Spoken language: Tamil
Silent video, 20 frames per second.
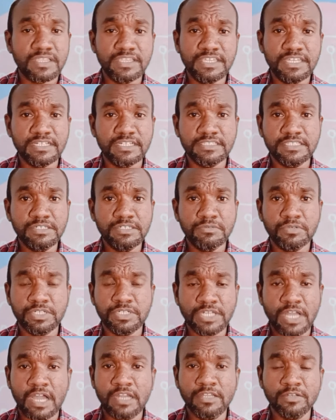இருக்குது ஒரு
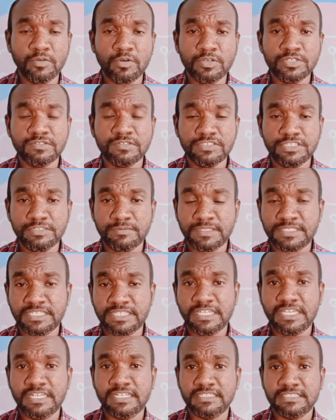நாலு கோர்ஸ் வந்துட்டு
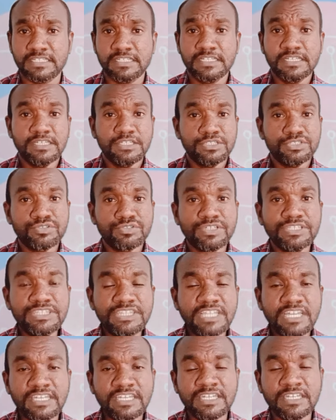பார்த்திங்கன்னா இருக்குது ஸோ
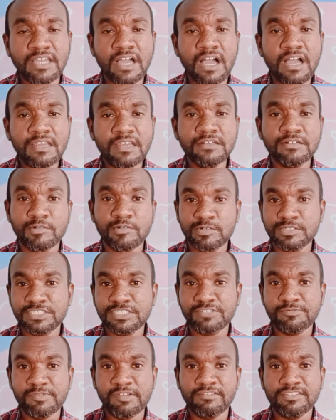இந்த நாலு
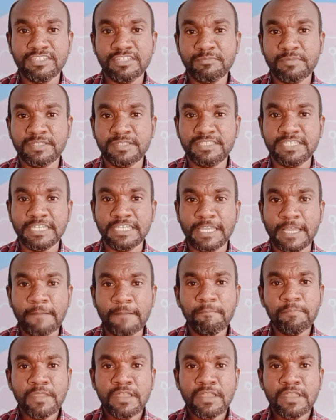கோர்ஸுக்குமே வந்துட்டு பார்த்திங்கன்னா